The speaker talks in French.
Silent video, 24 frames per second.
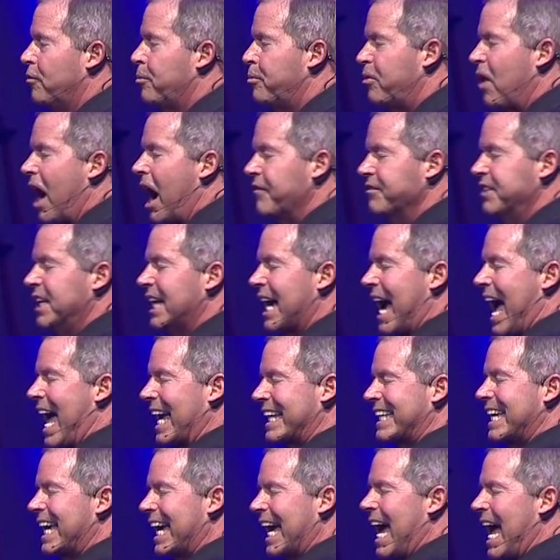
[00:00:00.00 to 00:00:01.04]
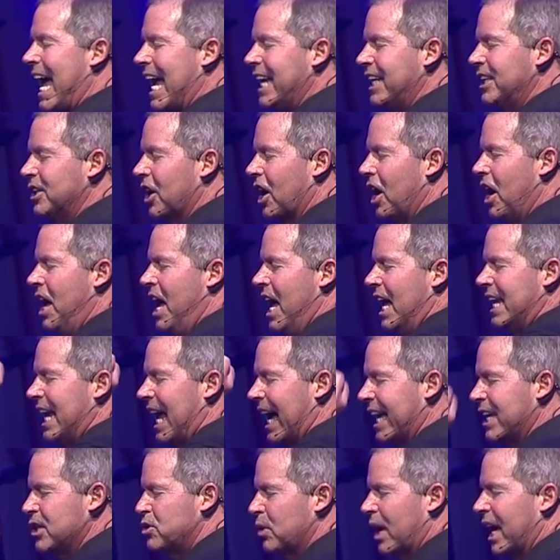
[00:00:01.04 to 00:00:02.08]
vous pouvez en venir à craindre
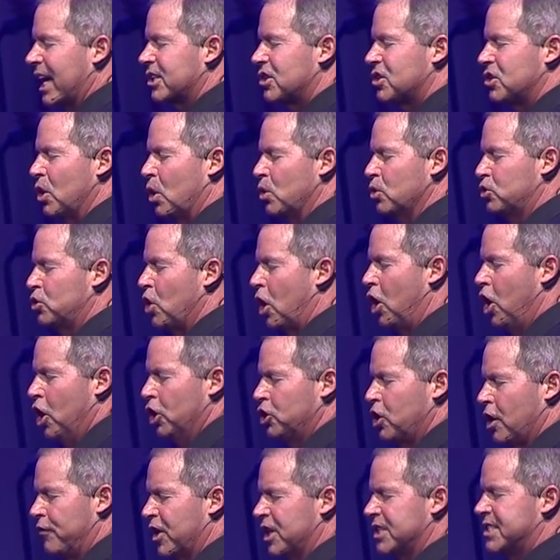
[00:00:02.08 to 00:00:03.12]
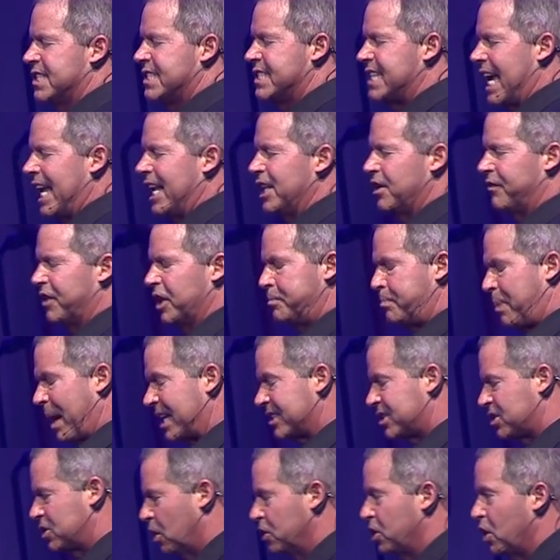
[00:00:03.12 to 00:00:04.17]
la résurrection de, votre zèle, de votre
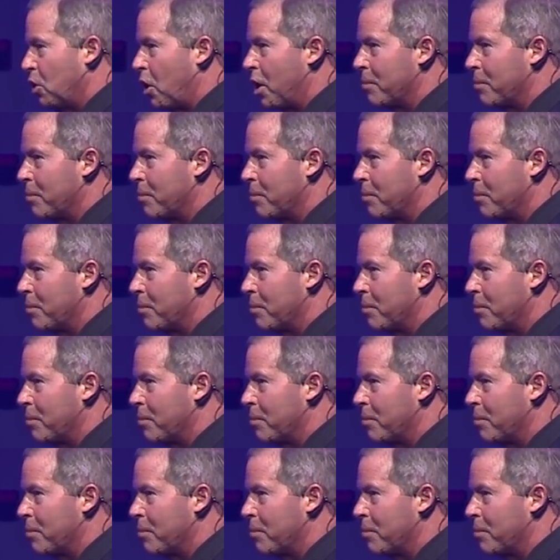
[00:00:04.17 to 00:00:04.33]
passion. Il y a